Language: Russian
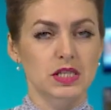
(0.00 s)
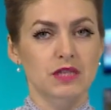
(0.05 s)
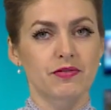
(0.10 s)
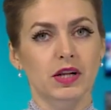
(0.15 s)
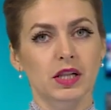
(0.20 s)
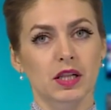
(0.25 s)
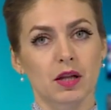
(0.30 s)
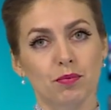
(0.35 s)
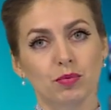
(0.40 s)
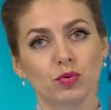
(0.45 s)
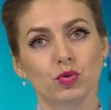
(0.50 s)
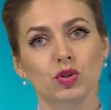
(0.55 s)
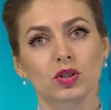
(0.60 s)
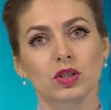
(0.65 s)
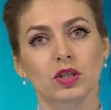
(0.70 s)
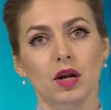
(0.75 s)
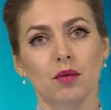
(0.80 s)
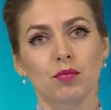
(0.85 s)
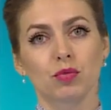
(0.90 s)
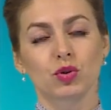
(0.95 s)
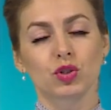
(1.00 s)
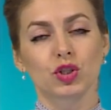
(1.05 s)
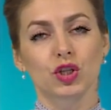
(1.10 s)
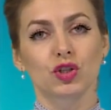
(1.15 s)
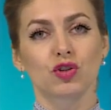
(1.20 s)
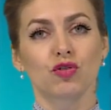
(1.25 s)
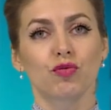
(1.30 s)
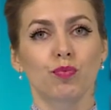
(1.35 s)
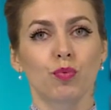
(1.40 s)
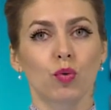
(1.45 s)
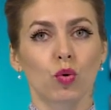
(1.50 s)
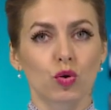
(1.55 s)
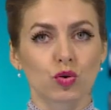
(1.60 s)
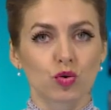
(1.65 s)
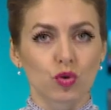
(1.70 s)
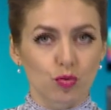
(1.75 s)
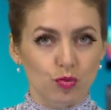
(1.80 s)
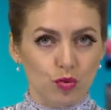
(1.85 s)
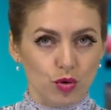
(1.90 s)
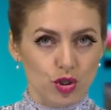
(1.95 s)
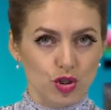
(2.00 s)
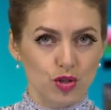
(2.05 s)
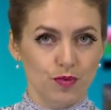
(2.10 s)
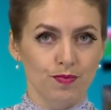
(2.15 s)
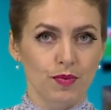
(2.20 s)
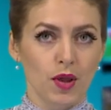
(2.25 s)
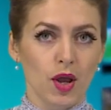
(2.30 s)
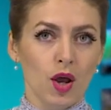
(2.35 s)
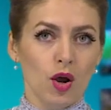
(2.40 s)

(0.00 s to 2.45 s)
Свеклопункт работает в полную мощь.